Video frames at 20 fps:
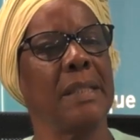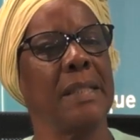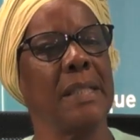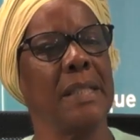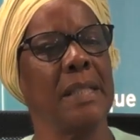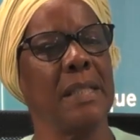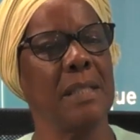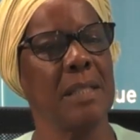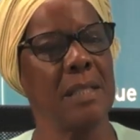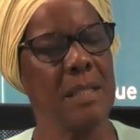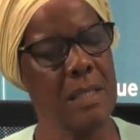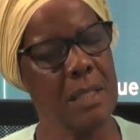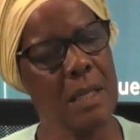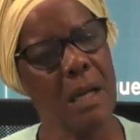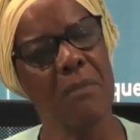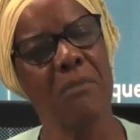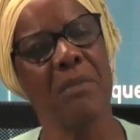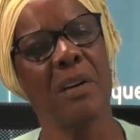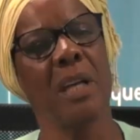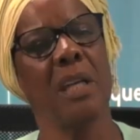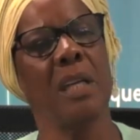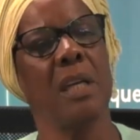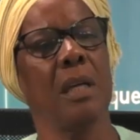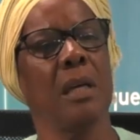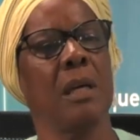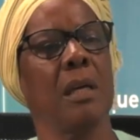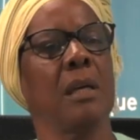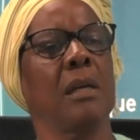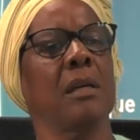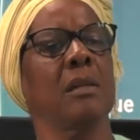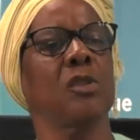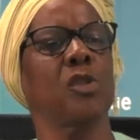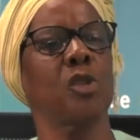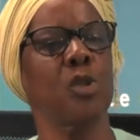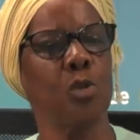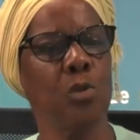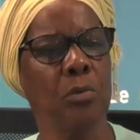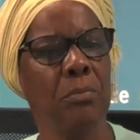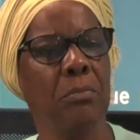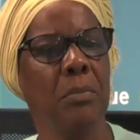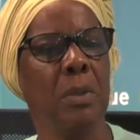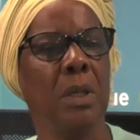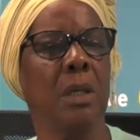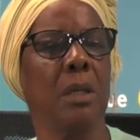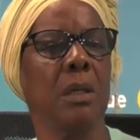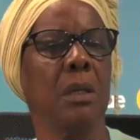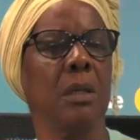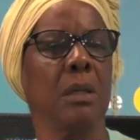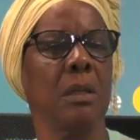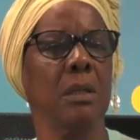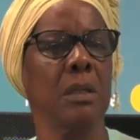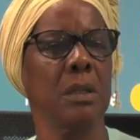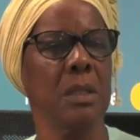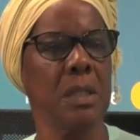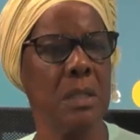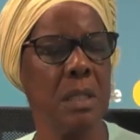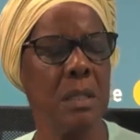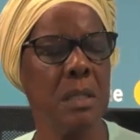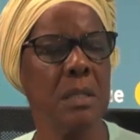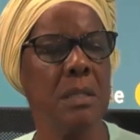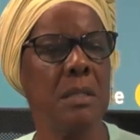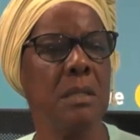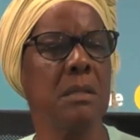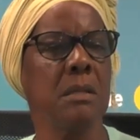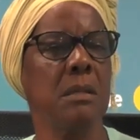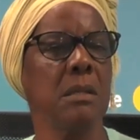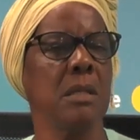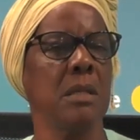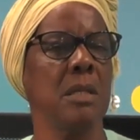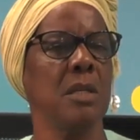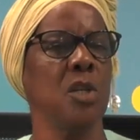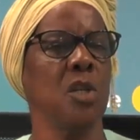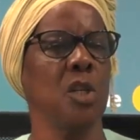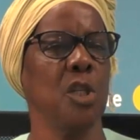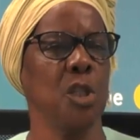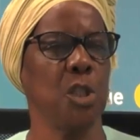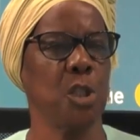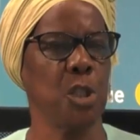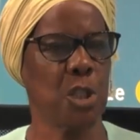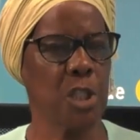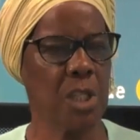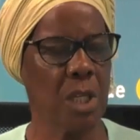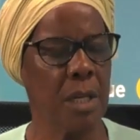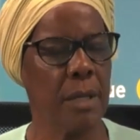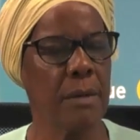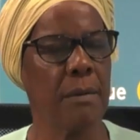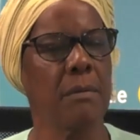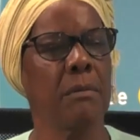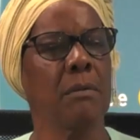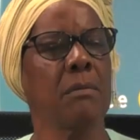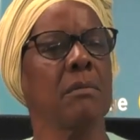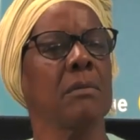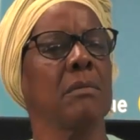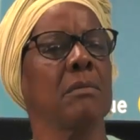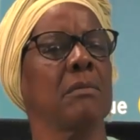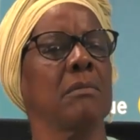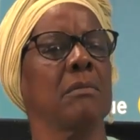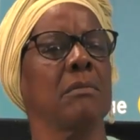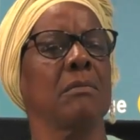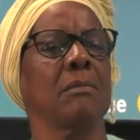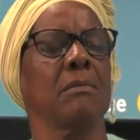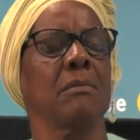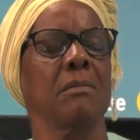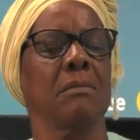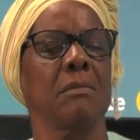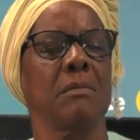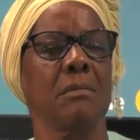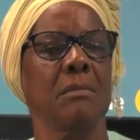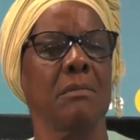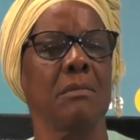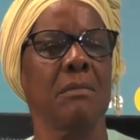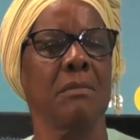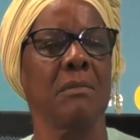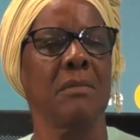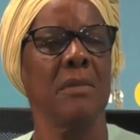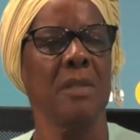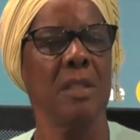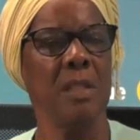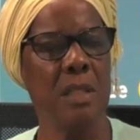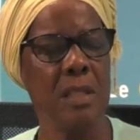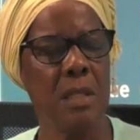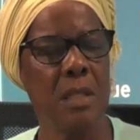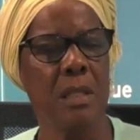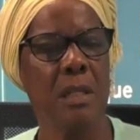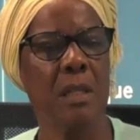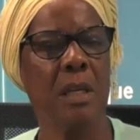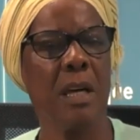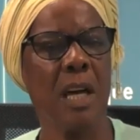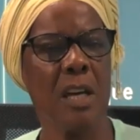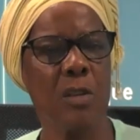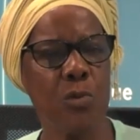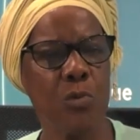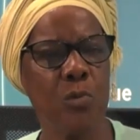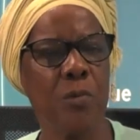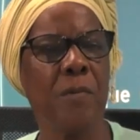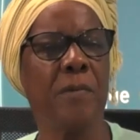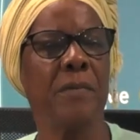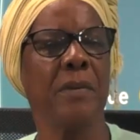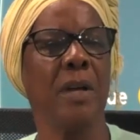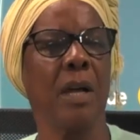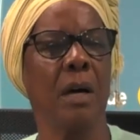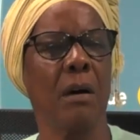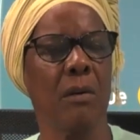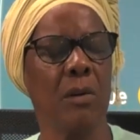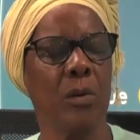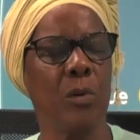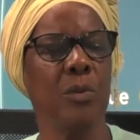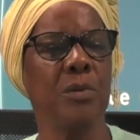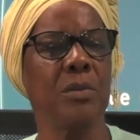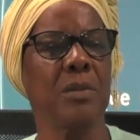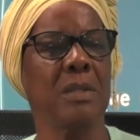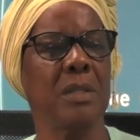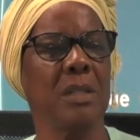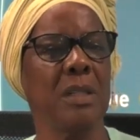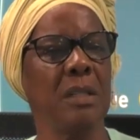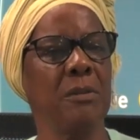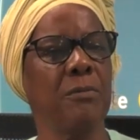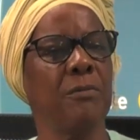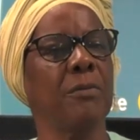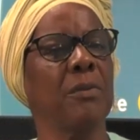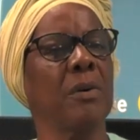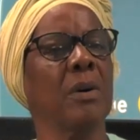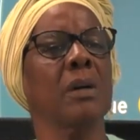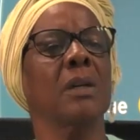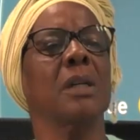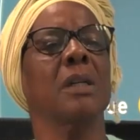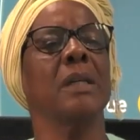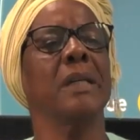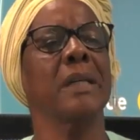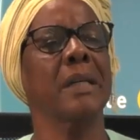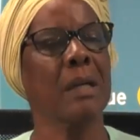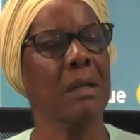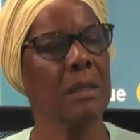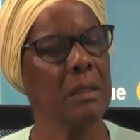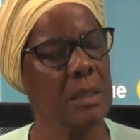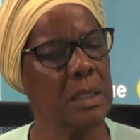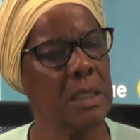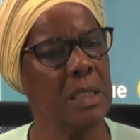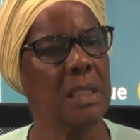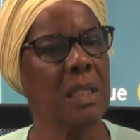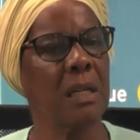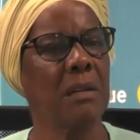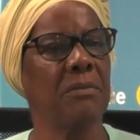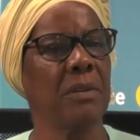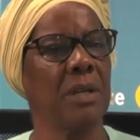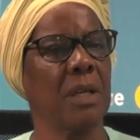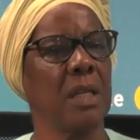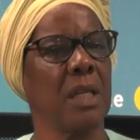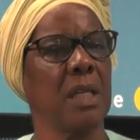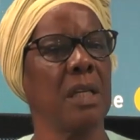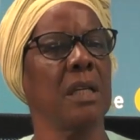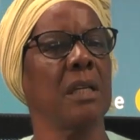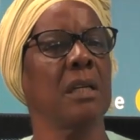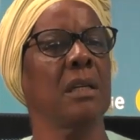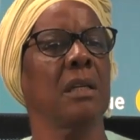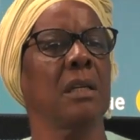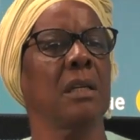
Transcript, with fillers: et qui travaillaient, chômaient, retraités, jeunes, qui souffert en lutte, il faut que les camps des travailleurs